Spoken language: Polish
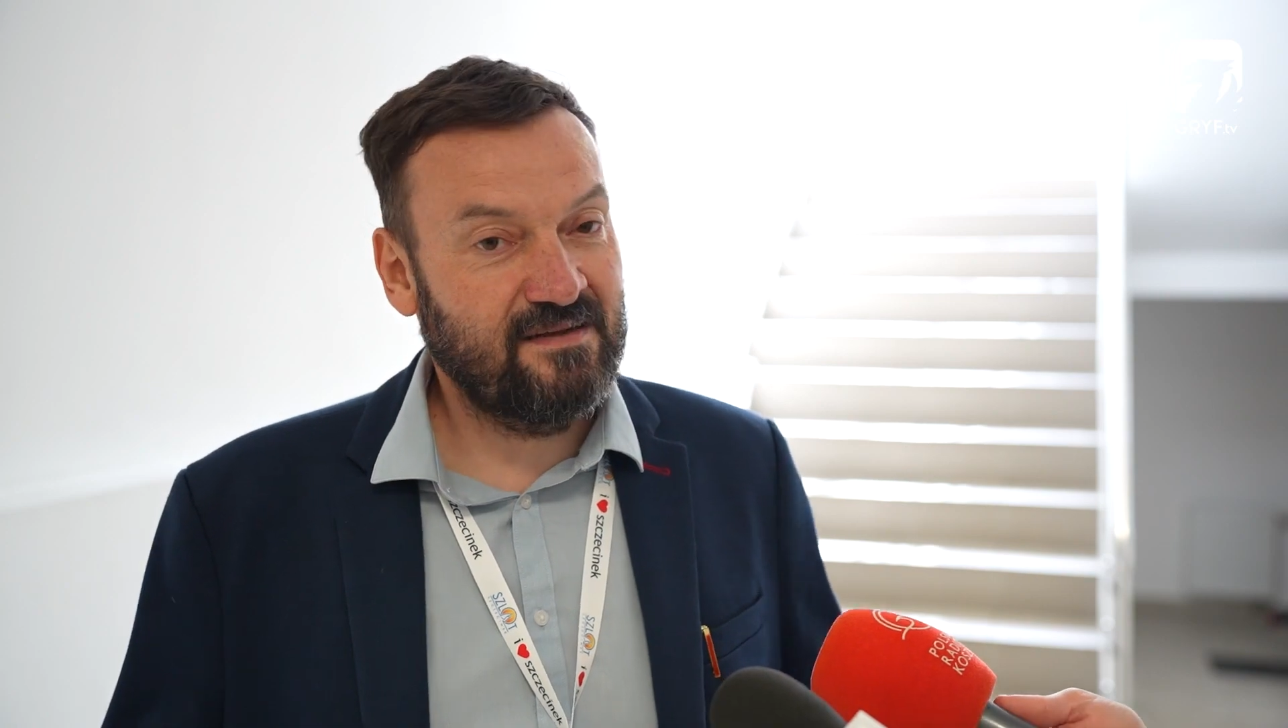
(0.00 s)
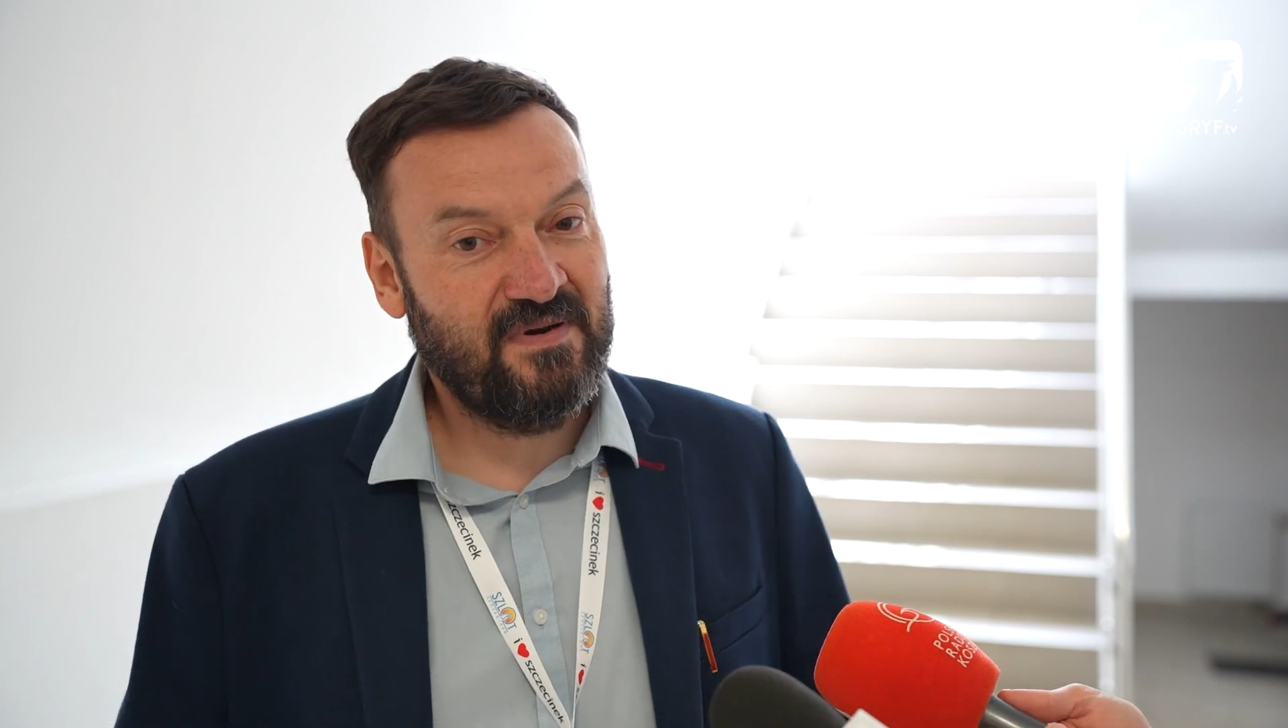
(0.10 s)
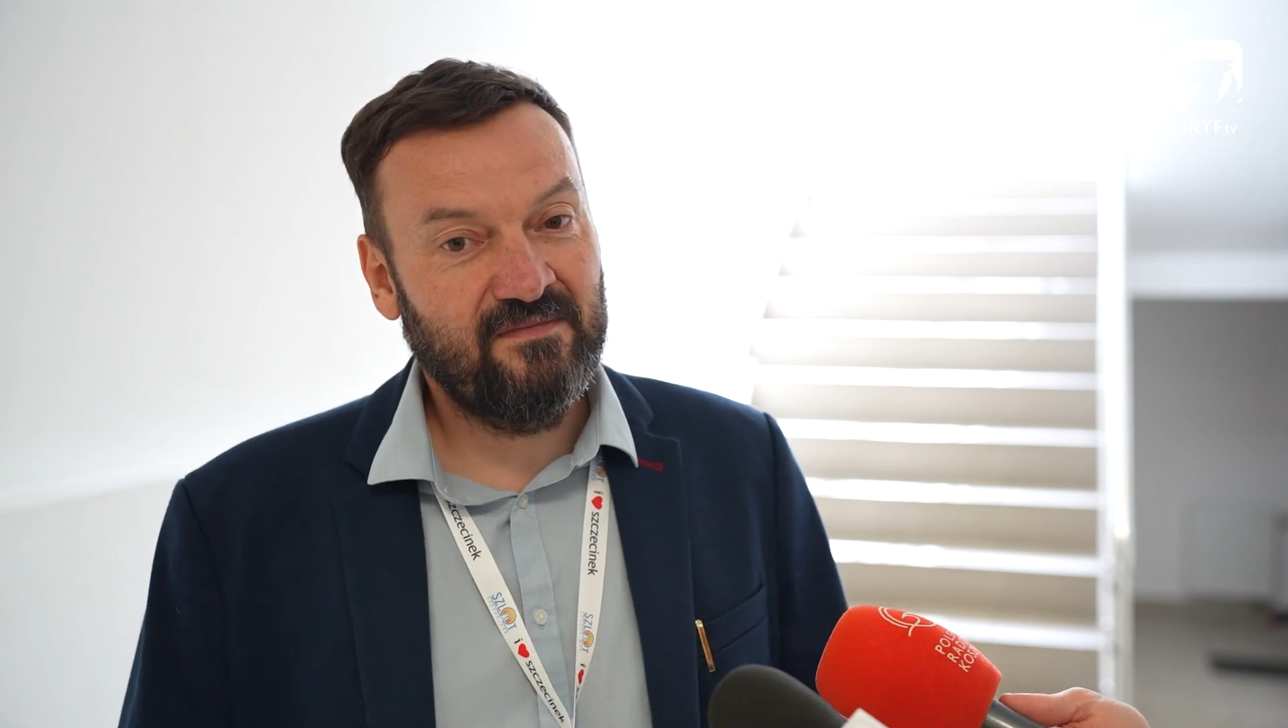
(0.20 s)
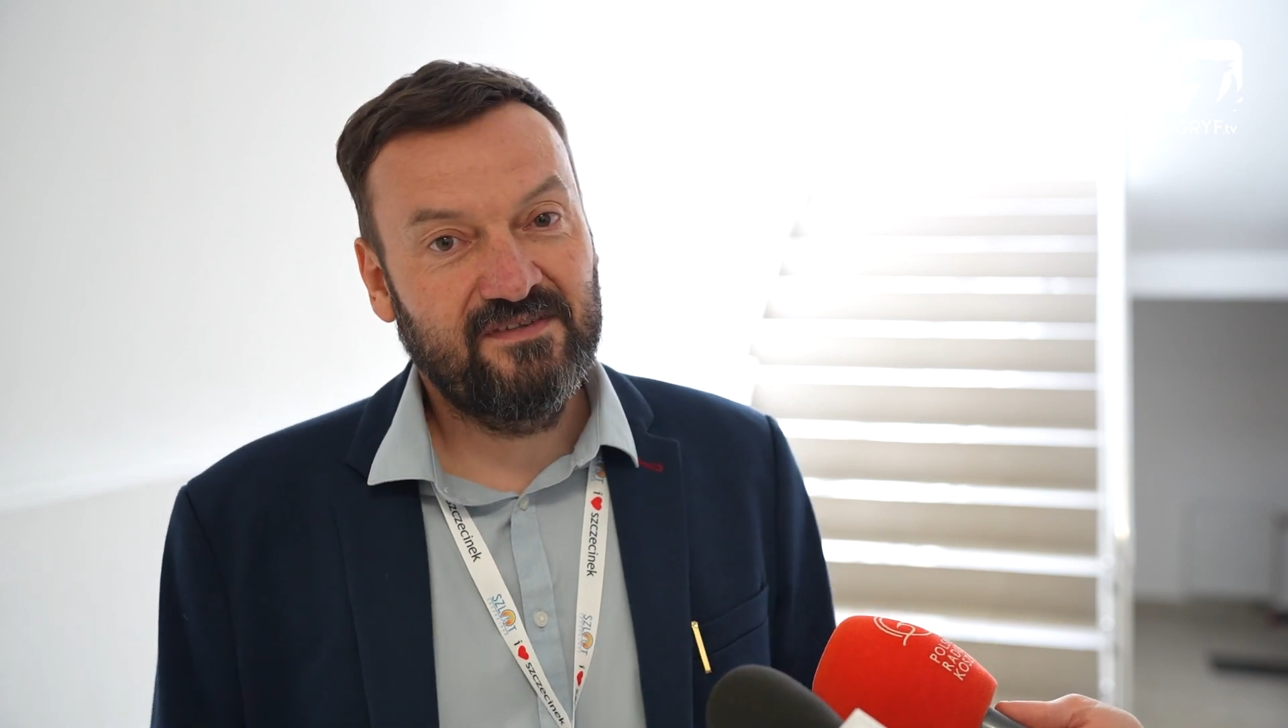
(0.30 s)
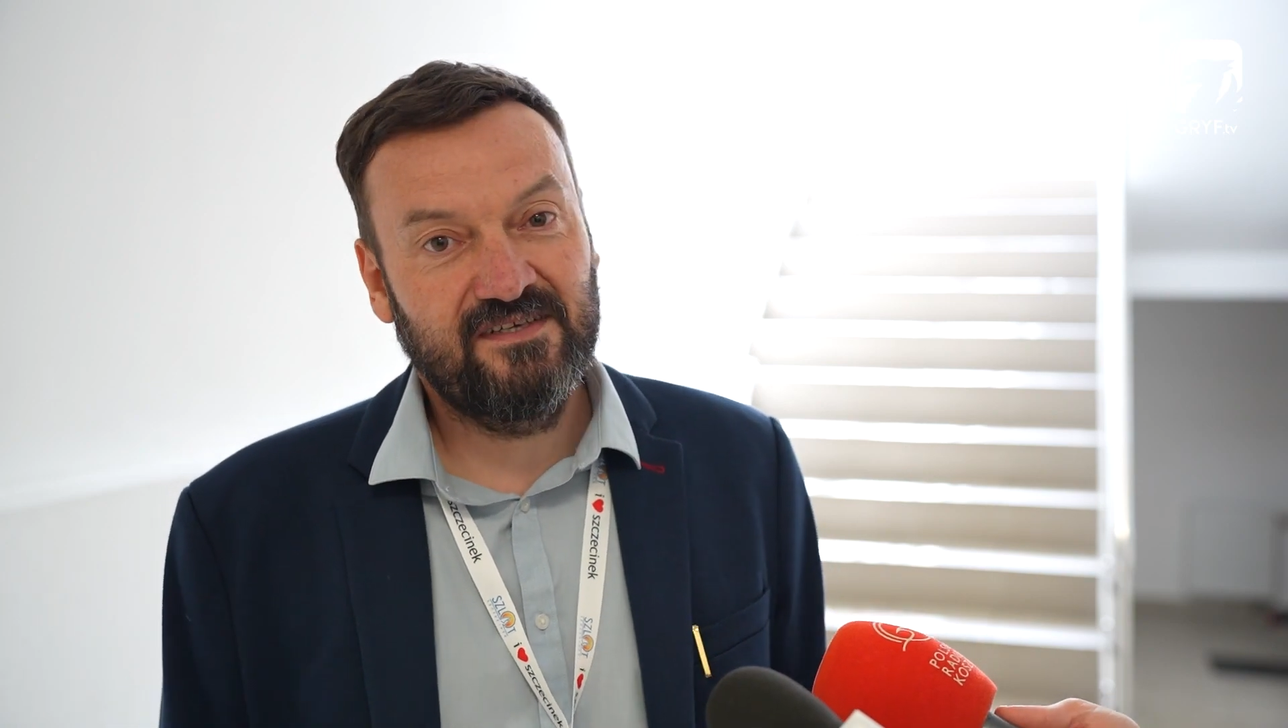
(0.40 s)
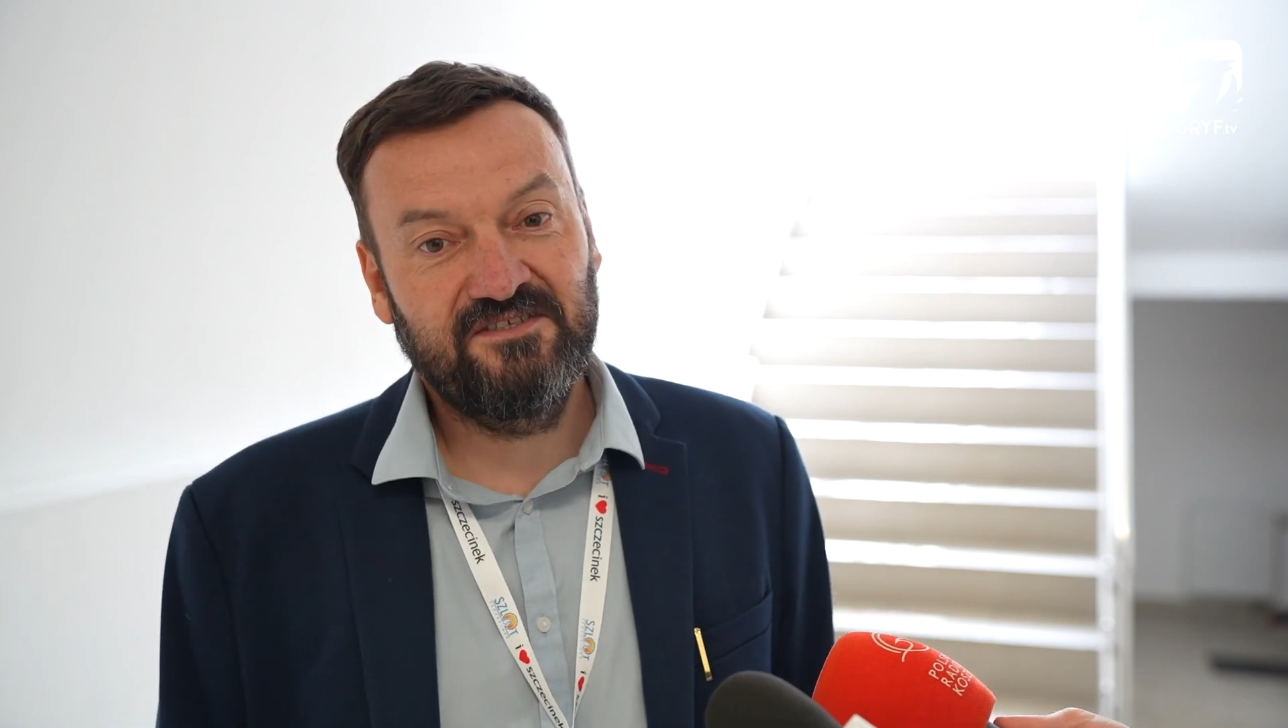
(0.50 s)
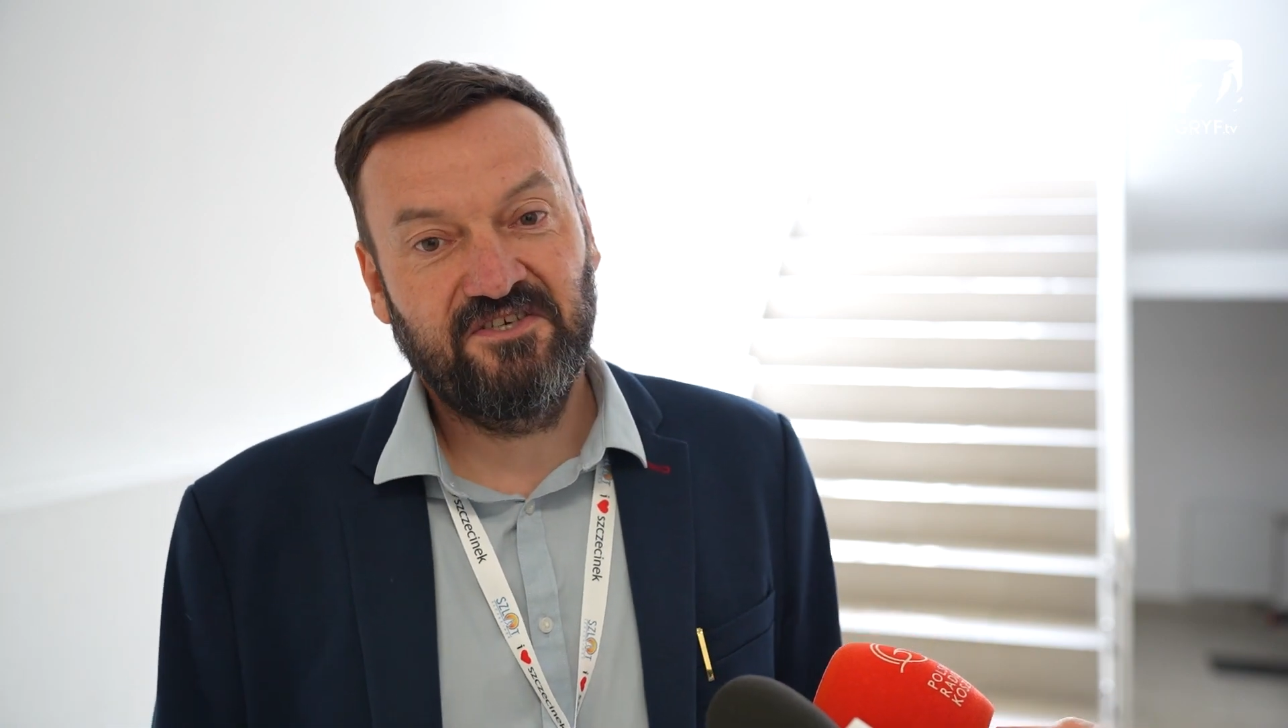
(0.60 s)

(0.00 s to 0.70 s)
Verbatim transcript: naprawdę